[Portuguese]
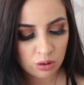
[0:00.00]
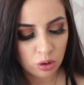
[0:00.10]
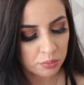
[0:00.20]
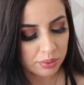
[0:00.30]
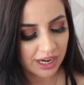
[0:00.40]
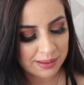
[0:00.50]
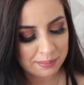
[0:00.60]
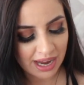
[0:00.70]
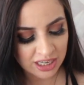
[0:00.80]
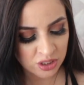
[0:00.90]
eu comprei
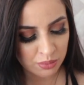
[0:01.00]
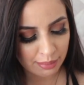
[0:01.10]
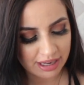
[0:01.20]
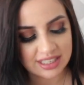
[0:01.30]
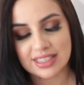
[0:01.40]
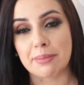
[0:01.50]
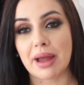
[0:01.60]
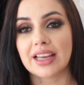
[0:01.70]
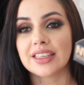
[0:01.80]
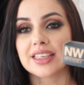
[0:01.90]
mais uma base da
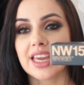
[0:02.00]
MAC,